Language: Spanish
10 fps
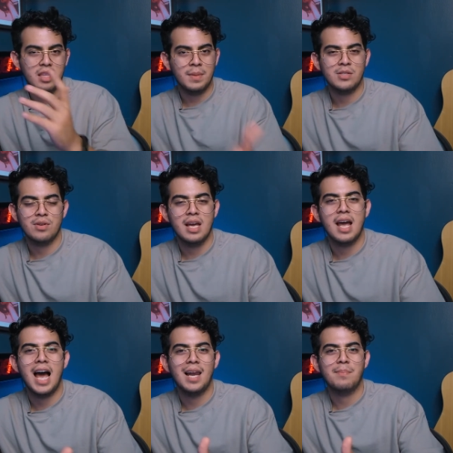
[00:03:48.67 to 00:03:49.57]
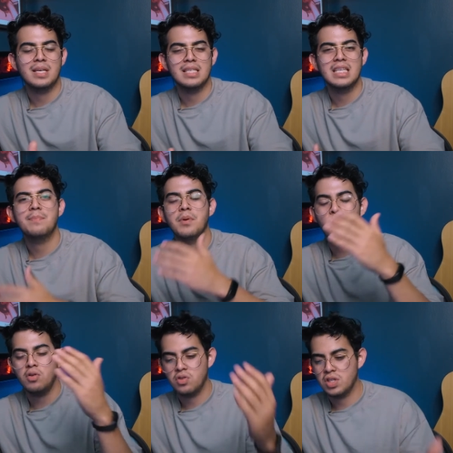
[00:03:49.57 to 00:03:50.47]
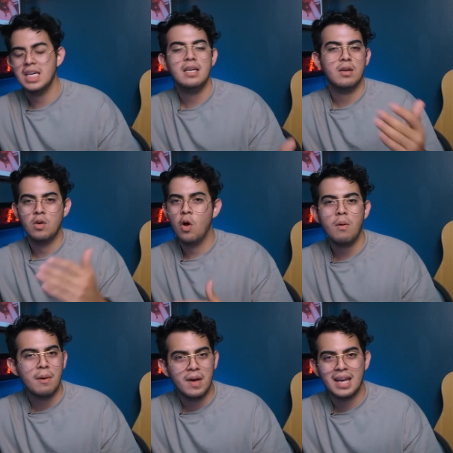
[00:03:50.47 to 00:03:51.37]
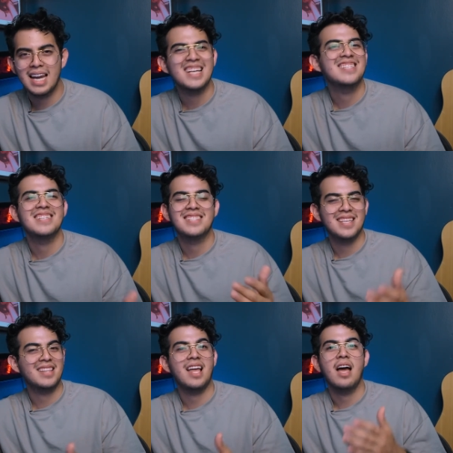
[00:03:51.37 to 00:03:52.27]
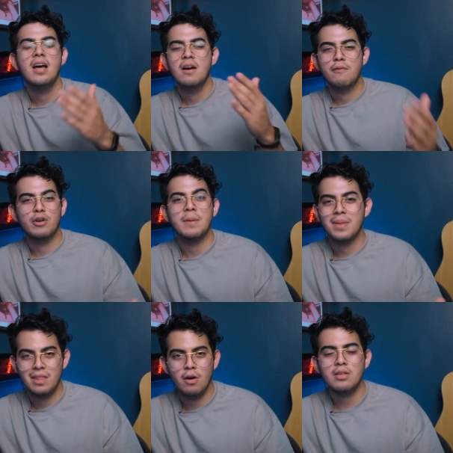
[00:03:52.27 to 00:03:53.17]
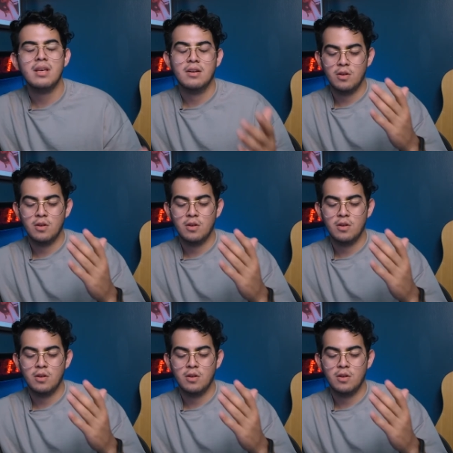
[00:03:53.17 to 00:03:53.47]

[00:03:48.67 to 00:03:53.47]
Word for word: Ya te mencioné al principio, si no va a haber Galaxy Z Flip 2.